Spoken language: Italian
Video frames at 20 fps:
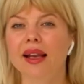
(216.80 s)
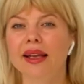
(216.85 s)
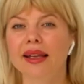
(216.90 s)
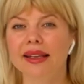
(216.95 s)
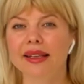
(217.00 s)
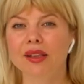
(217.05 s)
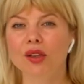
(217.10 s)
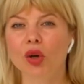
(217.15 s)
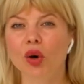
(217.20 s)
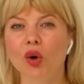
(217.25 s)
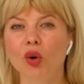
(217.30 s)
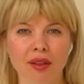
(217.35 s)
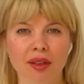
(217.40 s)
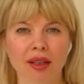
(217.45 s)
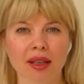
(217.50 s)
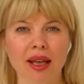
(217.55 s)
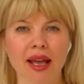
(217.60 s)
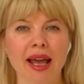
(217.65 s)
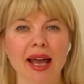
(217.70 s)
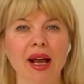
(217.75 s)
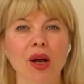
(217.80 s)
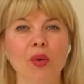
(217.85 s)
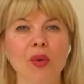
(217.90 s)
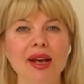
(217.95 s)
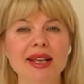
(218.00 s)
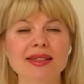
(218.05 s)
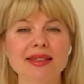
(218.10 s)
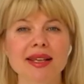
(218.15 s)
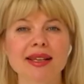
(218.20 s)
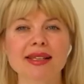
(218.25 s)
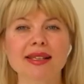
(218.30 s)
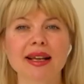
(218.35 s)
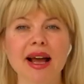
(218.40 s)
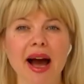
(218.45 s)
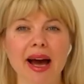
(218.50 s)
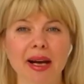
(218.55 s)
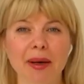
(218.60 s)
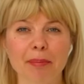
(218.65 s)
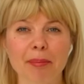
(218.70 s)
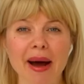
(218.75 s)
Lido, questa
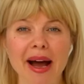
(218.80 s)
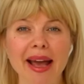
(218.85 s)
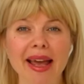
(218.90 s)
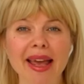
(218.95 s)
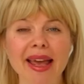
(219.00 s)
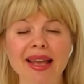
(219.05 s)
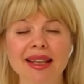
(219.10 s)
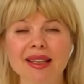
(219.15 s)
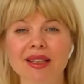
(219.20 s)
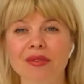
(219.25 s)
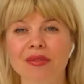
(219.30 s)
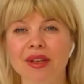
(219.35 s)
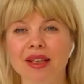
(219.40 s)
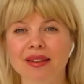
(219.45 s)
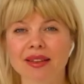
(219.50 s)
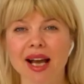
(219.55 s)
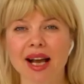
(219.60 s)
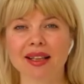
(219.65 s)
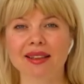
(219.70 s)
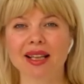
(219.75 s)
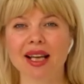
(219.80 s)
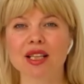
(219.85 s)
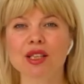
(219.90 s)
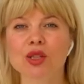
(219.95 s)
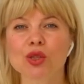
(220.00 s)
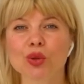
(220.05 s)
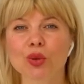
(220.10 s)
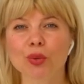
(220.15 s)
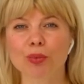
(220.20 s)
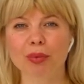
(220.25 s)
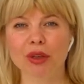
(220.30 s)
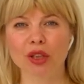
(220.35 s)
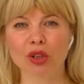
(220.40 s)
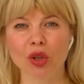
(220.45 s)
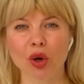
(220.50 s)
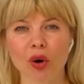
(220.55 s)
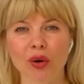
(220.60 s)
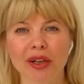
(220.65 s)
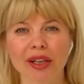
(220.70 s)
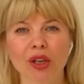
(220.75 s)
scarpa è diventata
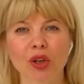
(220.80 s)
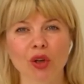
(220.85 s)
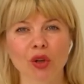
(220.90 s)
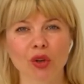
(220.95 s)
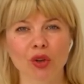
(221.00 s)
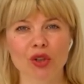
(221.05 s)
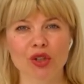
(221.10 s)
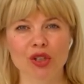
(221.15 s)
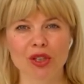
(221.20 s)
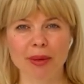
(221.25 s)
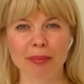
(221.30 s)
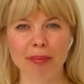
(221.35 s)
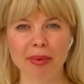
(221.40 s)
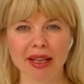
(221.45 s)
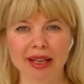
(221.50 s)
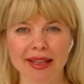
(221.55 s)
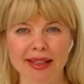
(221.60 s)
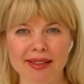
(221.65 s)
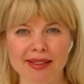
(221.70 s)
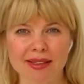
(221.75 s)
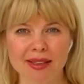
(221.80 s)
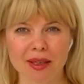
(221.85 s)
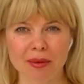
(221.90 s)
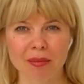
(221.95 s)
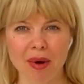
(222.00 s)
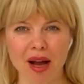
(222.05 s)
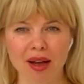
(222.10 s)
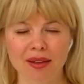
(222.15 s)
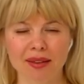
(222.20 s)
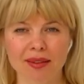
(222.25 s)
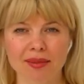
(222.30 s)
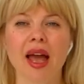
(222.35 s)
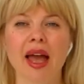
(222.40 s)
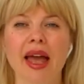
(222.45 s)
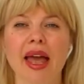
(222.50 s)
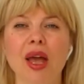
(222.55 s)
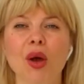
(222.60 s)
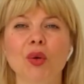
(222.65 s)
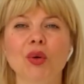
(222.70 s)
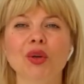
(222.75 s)
subito riconoscibilissima.
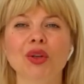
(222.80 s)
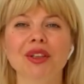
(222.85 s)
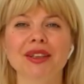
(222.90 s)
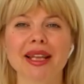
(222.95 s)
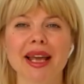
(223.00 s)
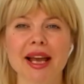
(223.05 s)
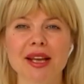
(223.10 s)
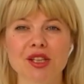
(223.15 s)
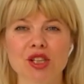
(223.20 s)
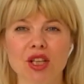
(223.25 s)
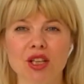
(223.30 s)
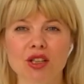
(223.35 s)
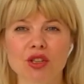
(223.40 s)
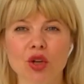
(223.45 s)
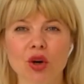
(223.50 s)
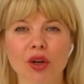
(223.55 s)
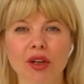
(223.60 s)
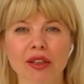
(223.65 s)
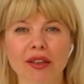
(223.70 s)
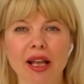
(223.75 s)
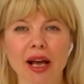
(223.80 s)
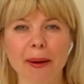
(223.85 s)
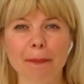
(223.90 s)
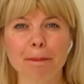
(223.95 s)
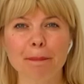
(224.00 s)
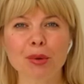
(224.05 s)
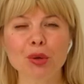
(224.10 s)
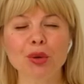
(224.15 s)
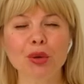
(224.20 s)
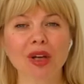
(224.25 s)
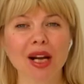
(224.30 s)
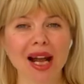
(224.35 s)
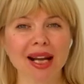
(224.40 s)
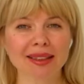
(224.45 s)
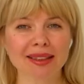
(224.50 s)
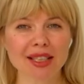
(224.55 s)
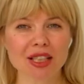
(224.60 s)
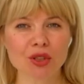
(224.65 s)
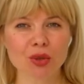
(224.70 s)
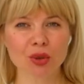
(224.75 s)
È uno dei accessori dal più
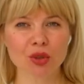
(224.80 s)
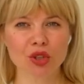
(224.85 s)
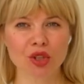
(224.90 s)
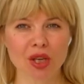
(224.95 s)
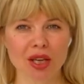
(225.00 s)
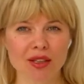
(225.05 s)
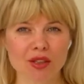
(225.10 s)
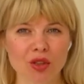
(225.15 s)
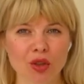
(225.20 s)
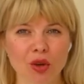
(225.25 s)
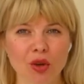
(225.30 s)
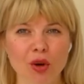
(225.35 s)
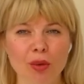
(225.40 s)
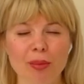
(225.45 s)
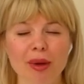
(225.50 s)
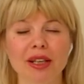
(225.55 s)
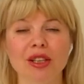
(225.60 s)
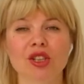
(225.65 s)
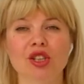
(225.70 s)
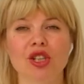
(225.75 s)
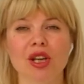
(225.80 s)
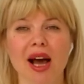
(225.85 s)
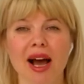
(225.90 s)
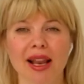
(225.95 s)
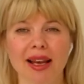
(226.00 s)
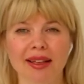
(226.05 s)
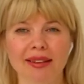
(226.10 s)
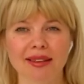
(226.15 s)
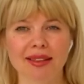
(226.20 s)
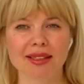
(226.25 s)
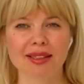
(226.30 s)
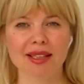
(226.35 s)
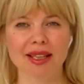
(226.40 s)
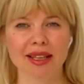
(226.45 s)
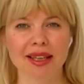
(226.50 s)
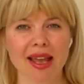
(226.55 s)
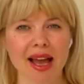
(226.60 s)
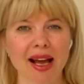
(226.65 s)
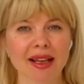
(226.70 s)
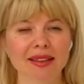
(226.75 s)
grande successo commerciale
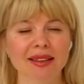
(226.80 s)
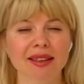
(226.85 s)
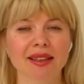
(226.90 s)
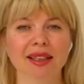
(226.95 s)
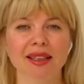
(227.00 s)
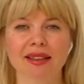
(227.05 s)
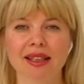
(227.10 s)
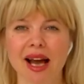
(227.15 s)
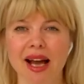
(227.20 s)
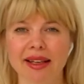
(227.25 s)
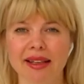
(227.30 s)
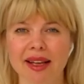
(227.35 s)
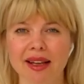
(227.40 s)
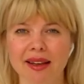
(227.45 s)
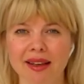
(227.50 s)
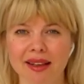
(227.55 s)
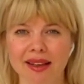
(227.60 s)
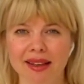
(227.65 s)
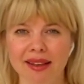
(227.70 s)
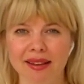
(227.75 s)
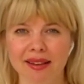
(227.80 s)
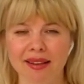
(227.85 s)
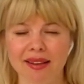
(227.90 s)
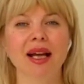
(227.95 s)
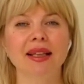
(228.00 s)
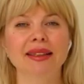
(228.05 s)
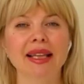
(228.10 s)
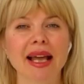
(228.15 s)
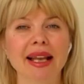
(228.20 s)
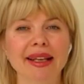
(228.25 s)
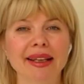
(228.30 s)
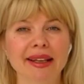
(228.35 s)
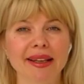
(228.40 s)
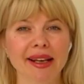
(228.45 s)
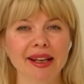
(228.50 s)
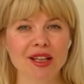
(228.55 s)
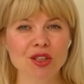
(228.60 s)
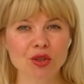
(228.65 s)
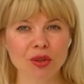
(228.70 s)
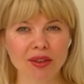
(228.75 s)
disegnati da Daniel Lee.
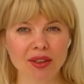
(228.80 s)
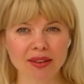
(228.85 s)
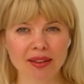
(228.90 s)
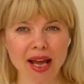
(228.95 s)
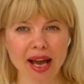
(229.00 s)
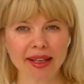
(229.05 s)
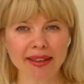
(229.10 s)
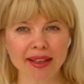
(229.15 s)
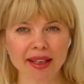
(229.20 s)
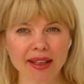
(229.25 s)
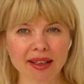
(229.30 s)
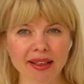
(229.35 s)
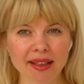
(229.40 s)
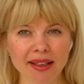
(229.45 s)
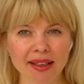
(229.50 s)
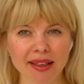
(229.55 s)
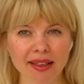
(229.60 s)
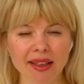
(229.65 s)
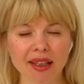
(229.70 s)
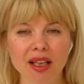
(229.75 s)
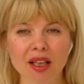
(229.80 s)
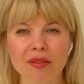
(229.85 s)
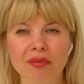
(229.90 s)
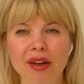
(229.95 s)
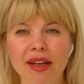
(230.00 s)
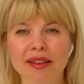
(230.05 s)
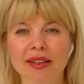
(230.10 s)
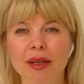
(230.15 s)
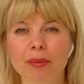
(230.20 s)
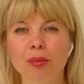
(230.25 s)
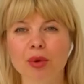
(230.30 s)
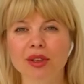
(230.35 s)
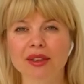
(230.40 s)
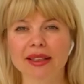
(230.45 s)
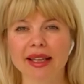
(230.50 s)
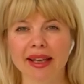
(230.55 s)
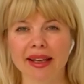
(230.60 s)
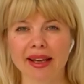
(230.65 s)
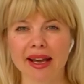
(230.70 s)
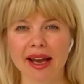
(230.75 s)
Dall'ingresso di Daniel Lee il verde
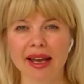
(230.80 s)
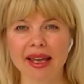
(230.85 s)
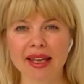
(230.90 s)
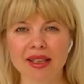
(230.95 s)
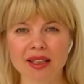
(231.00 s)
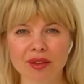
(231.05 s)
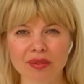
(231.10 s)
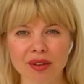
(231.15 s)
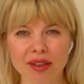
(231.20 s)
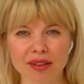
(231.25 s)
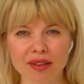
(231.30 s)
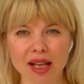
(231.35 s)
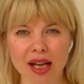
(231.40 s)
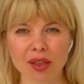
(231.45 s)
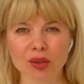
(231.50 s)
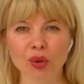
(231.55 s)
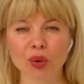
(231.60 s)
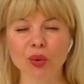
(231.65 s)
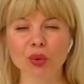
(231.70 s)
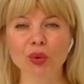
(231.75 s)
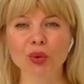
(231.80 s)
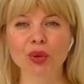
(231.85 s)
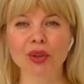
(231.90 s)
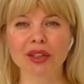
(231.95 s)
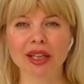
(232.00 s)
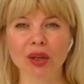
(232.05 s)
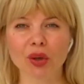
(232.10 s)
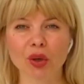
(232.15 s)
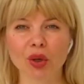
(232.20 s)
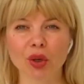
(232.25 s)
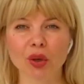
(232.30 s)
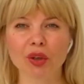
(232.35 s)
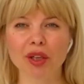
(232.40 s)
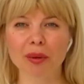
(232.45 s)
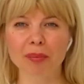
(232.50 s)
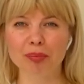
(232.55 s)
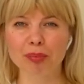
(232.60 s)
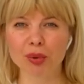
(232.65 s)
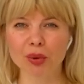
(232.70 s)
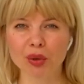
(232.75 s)
bottega è diventato uno dei
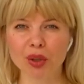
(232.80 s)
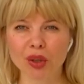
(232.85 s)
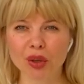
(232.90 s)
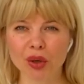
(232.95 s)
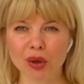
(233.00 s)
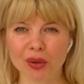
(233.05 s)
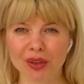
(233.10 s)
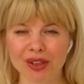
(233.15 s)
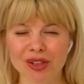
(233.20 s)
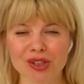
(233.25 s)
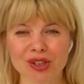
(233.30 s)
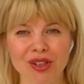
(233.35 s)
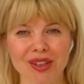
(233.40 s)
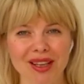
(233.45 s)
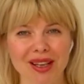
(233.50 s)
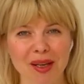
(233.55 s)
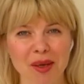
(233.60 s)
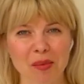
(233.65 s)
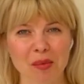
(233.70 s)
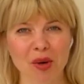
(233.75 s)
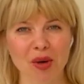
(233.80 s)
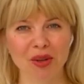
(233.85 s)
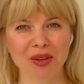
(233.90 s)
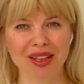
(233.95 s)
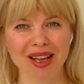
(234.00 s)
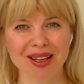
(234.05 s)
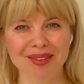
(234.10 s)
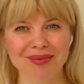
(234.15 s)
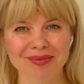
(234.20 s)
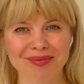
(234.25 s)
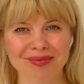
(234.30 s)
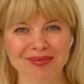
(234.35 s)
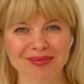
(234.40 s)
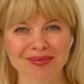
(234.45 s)
colori più iconici della moda.